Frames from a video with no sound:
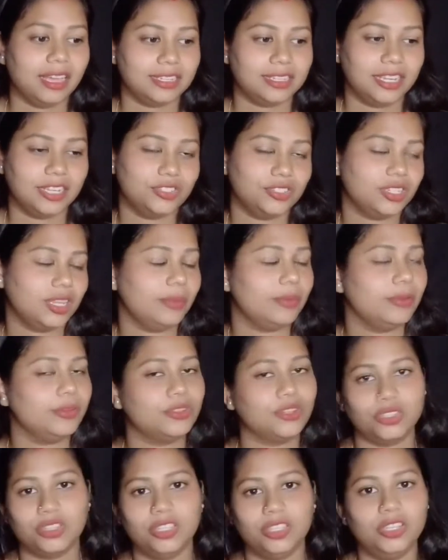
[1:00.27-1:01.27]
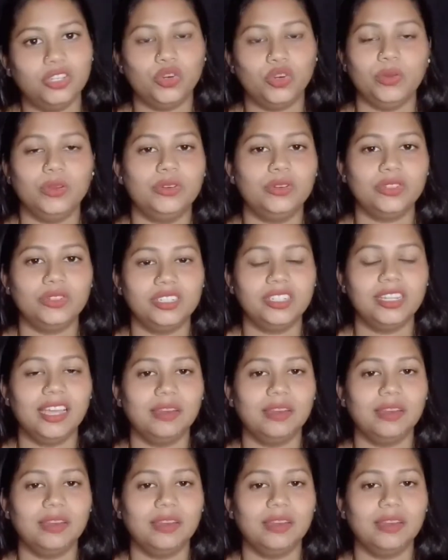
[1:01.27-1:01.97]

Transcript: সেই জন্য আমি সত্যি খুবই খুশি আর